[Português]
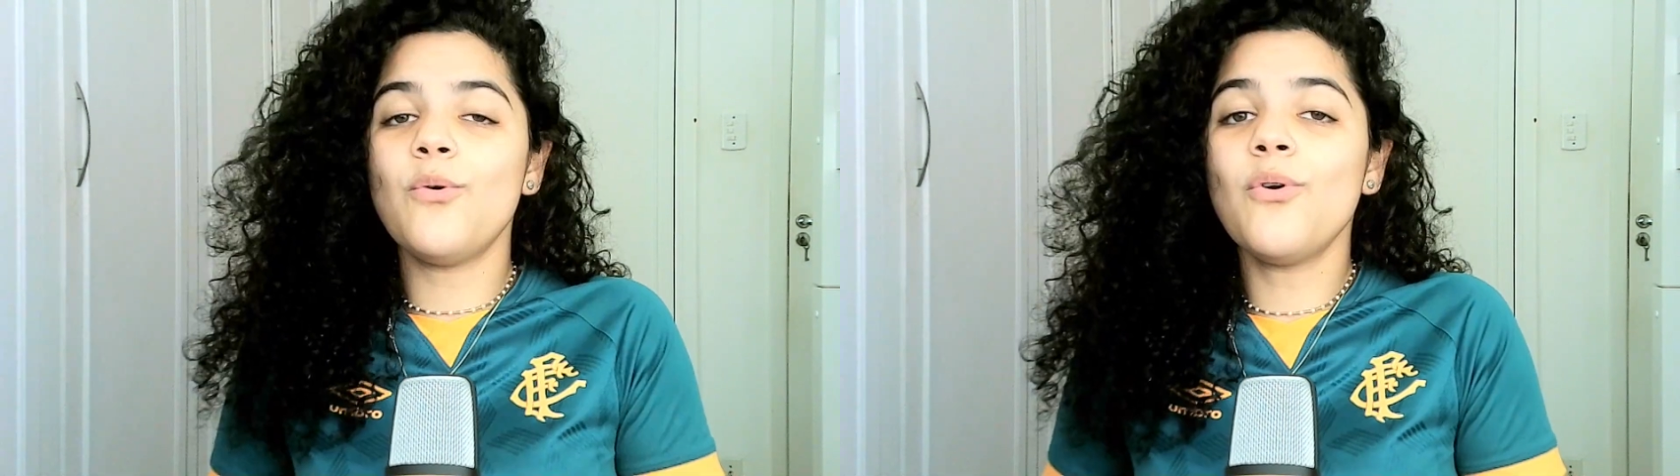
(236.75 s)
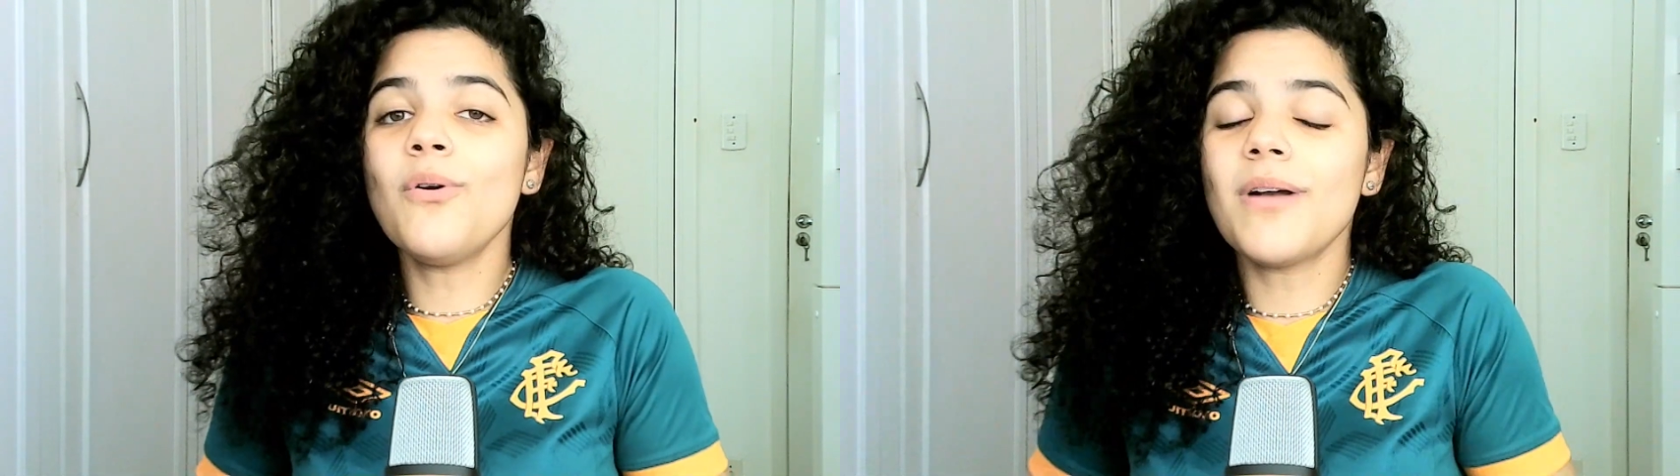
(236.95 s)
o
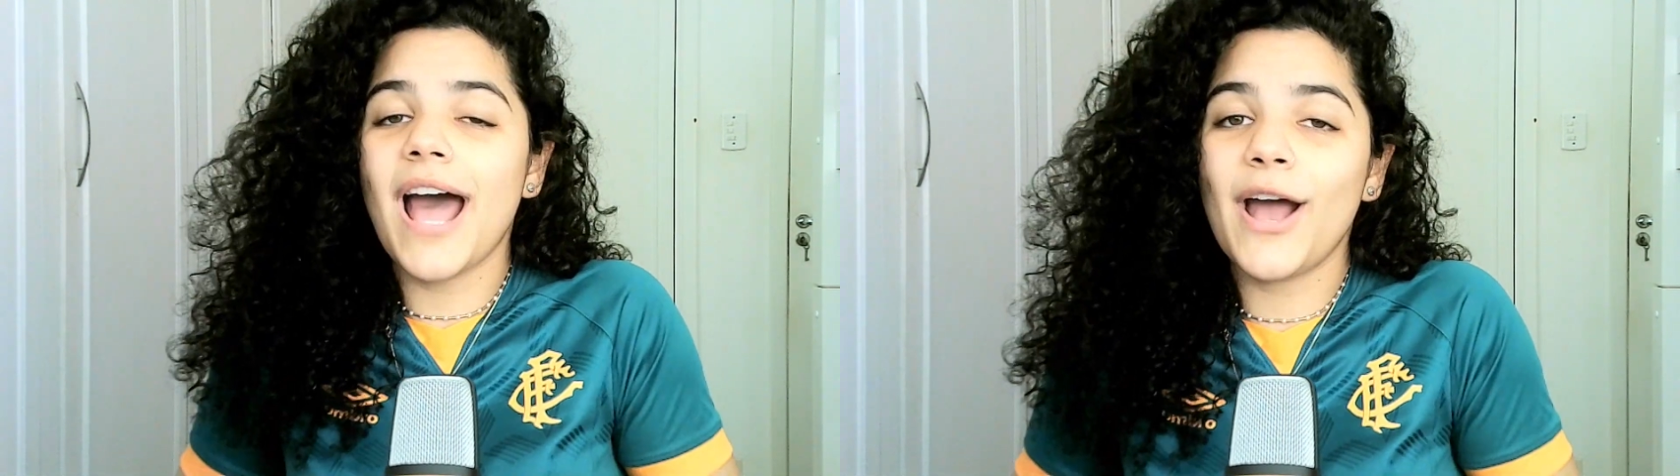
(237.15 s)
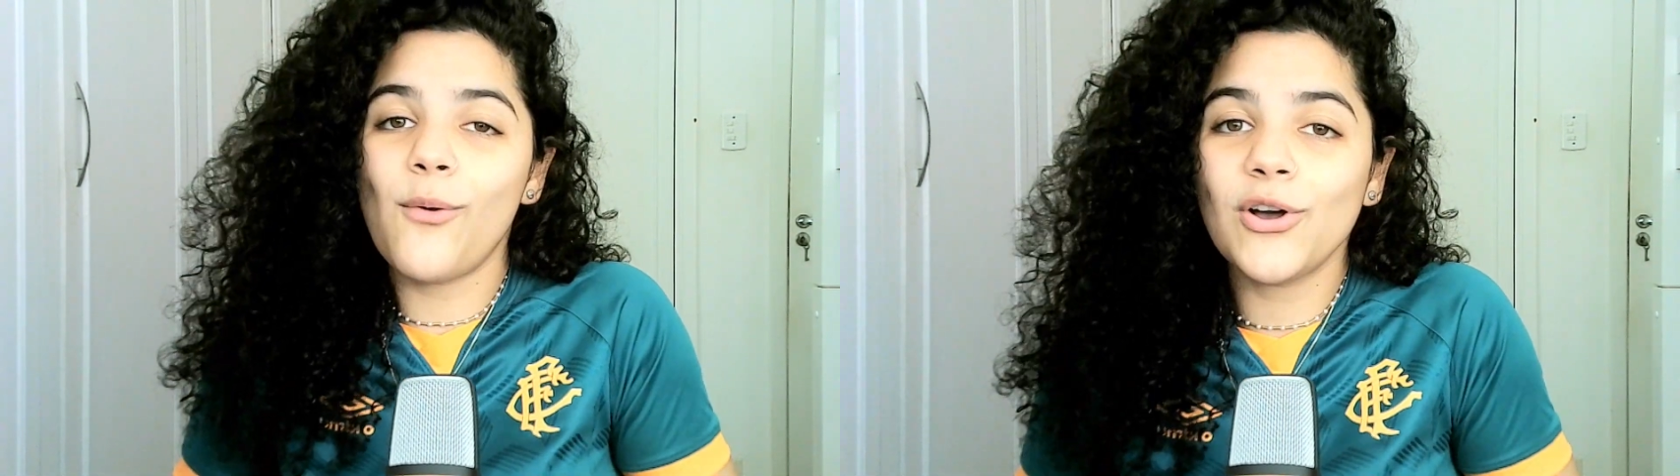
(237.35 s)

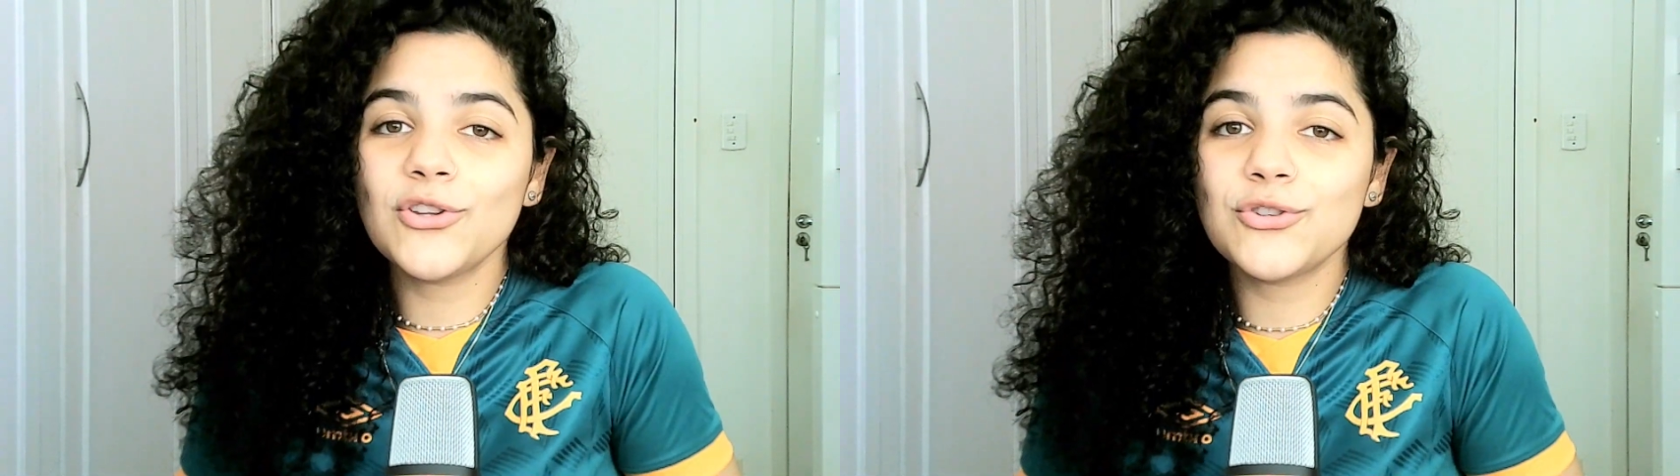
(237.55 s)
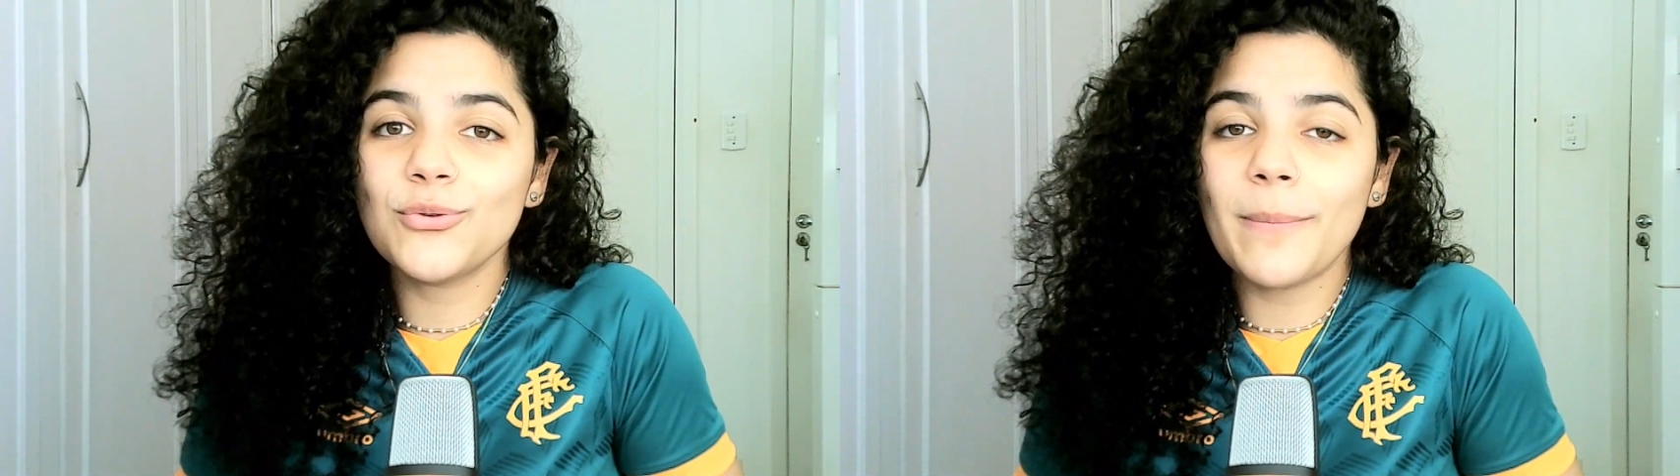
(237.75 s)

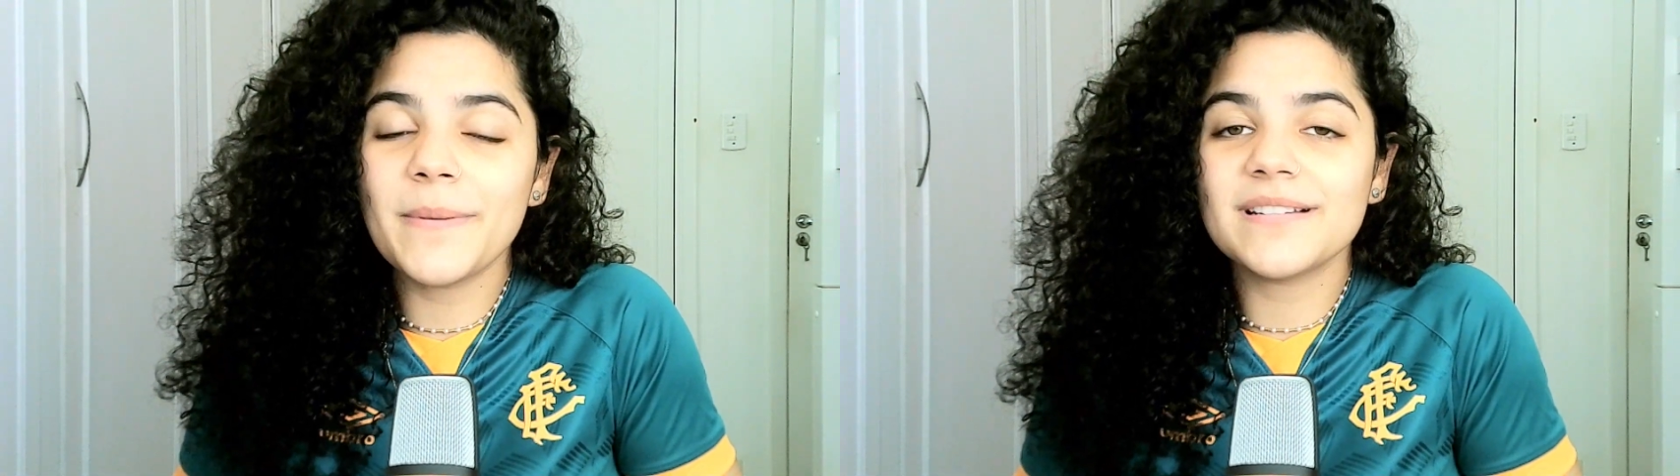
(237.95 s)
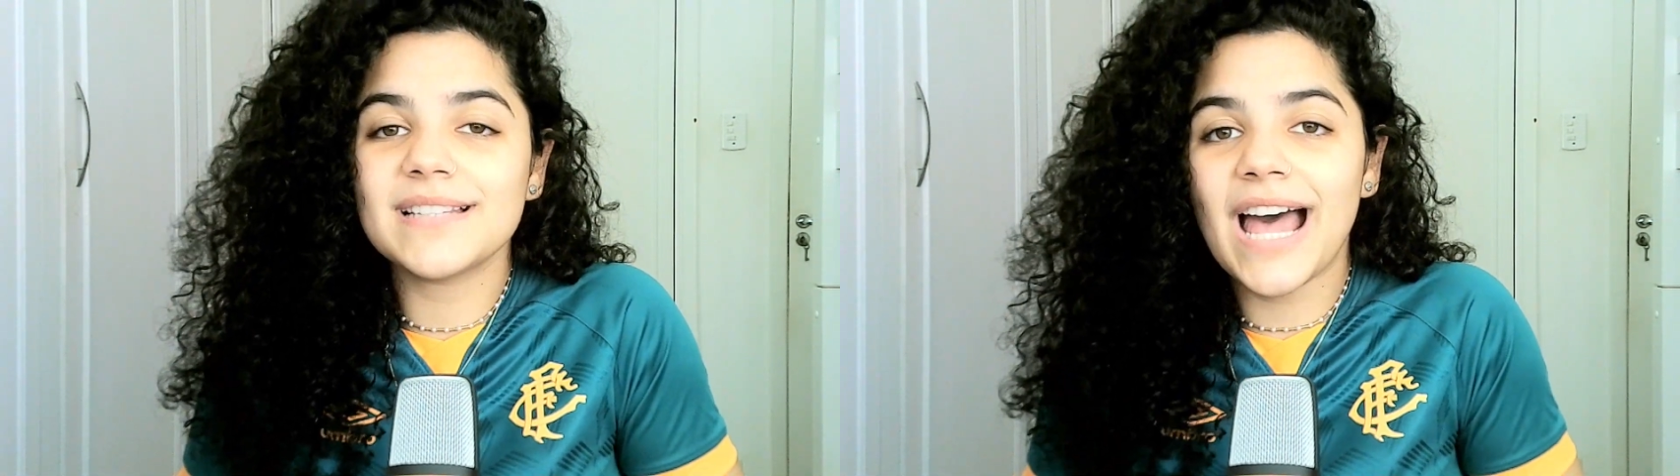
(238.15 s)
garoto,
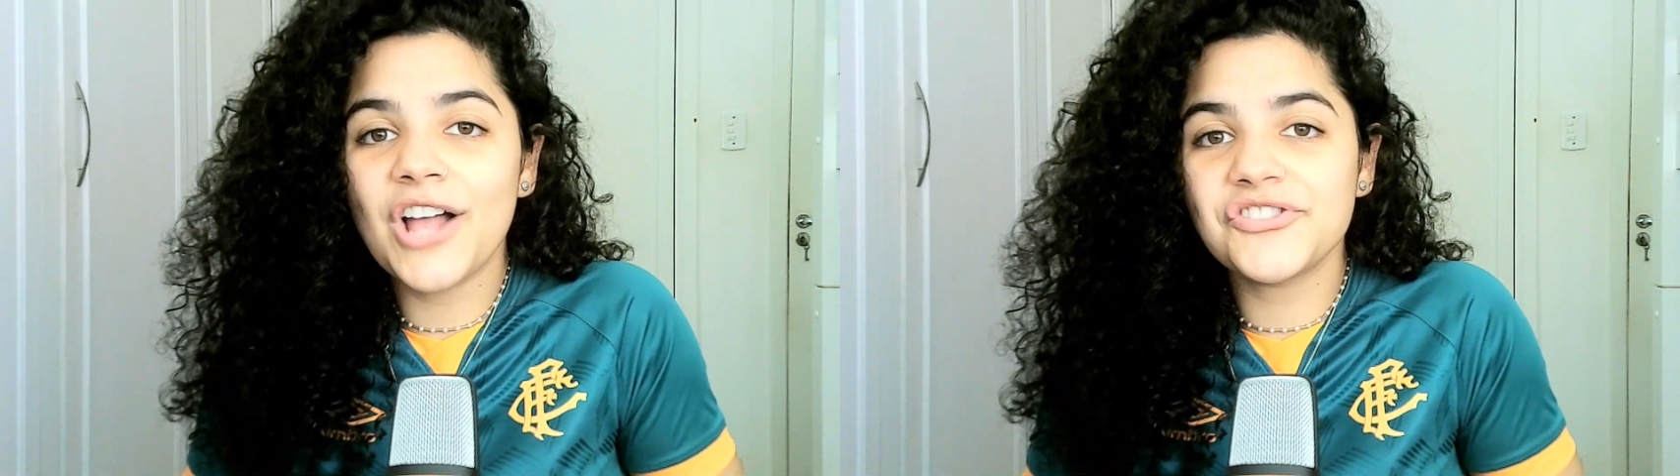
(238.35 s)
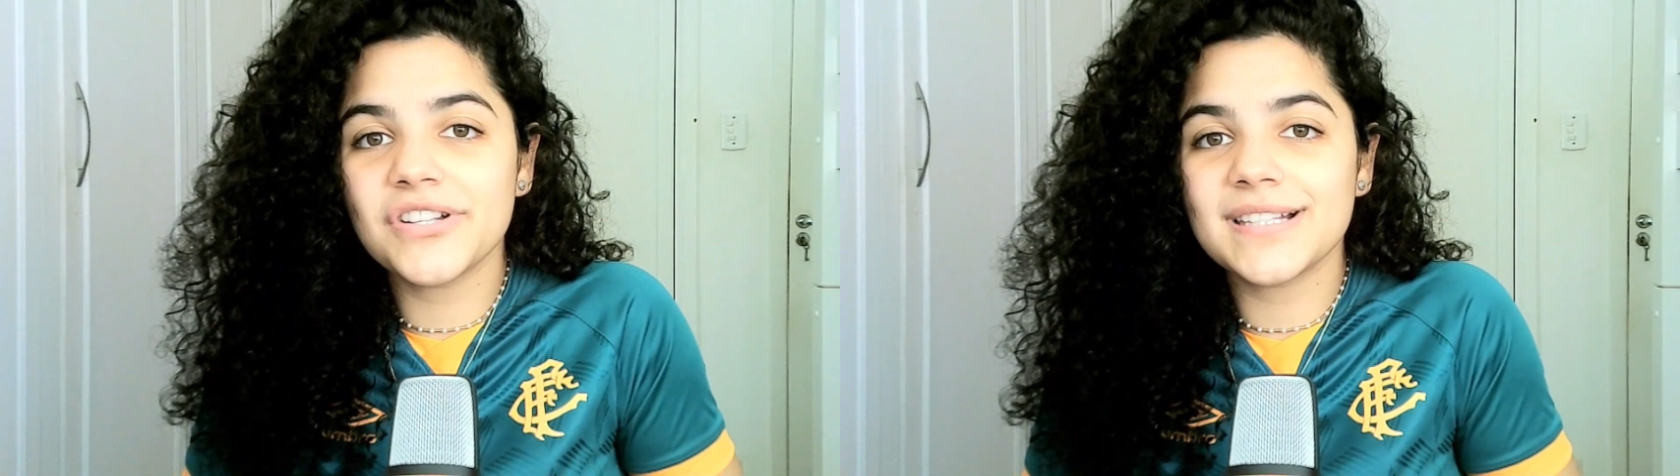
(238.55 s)

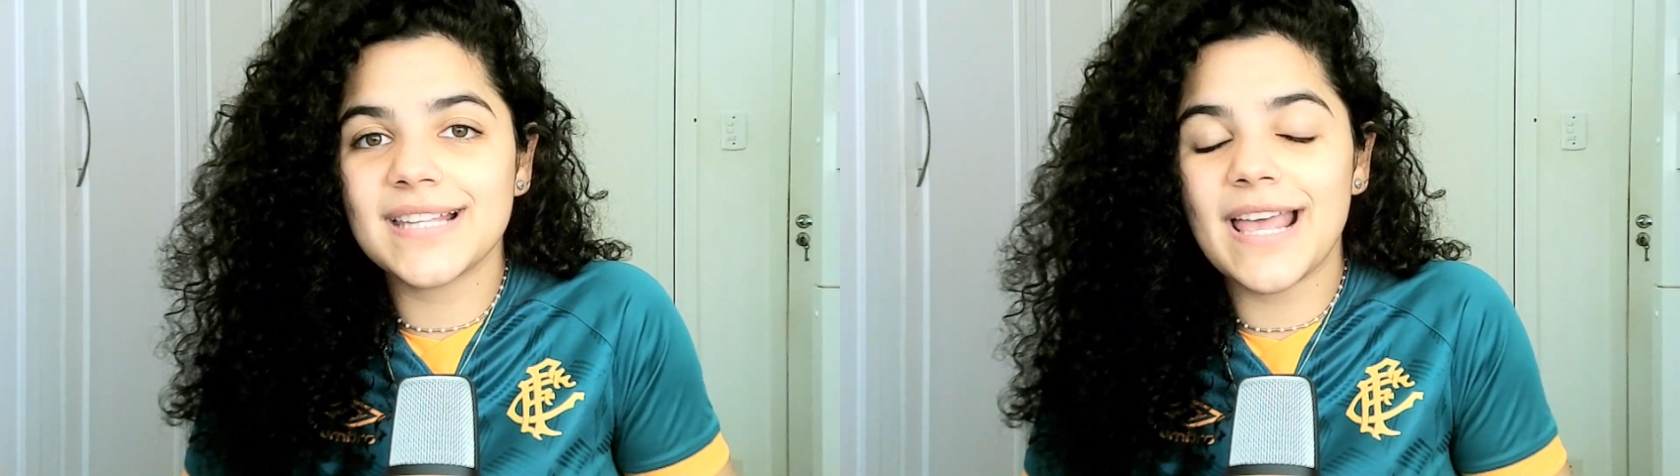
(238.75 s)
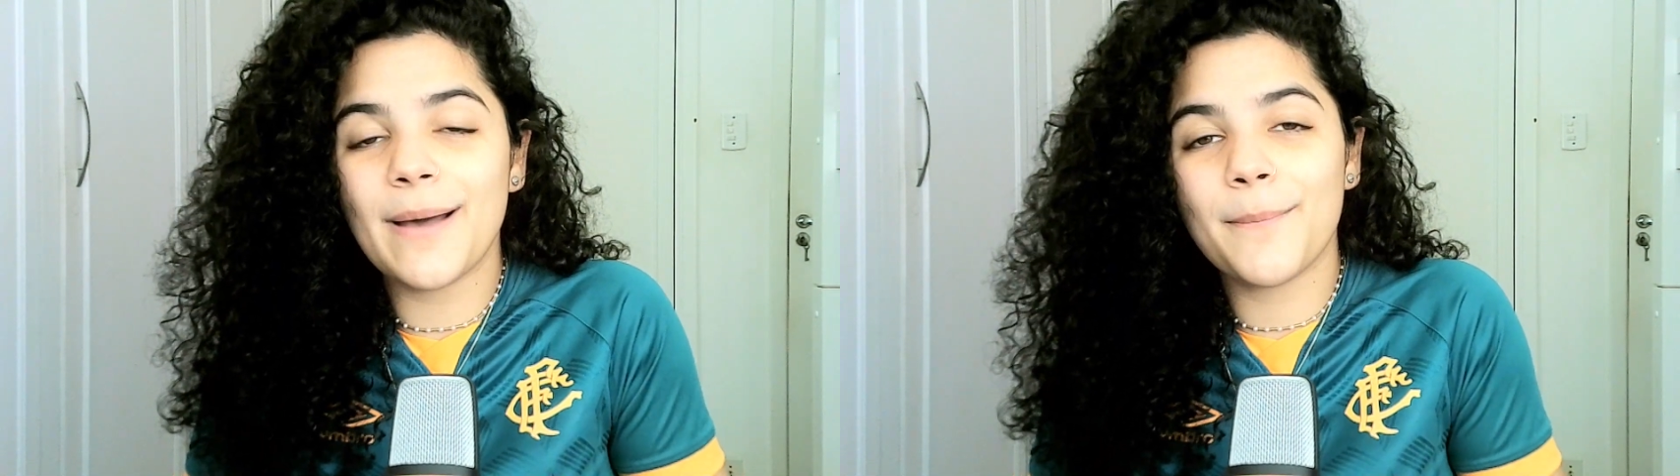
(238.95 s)
apesar de
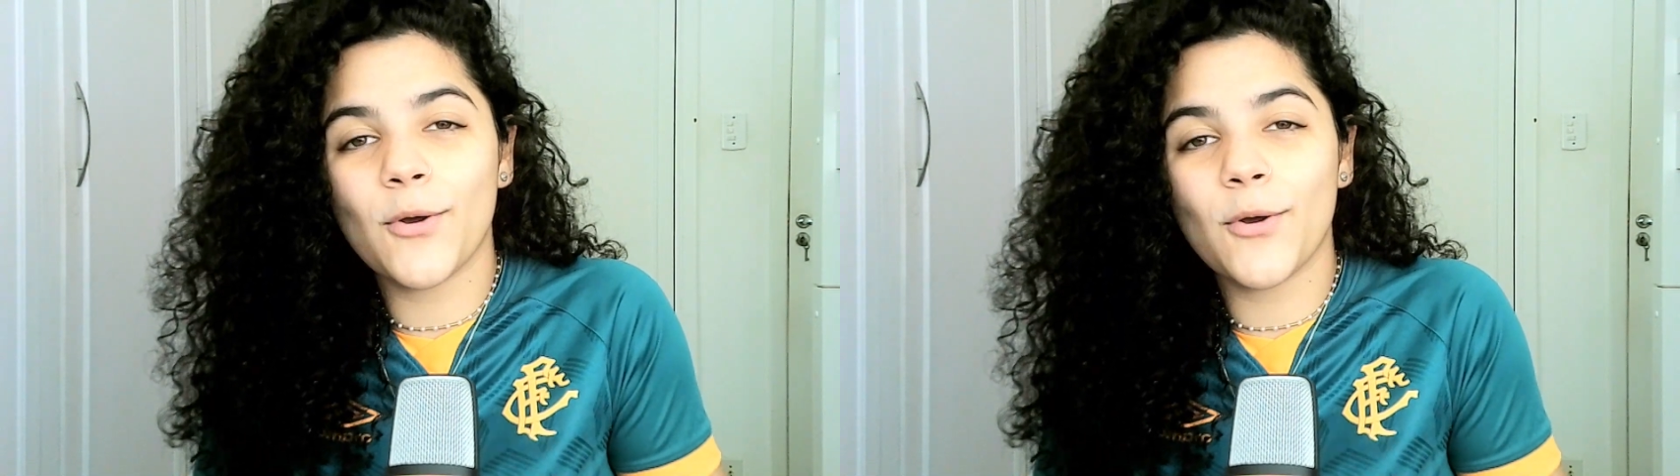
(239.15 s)
ser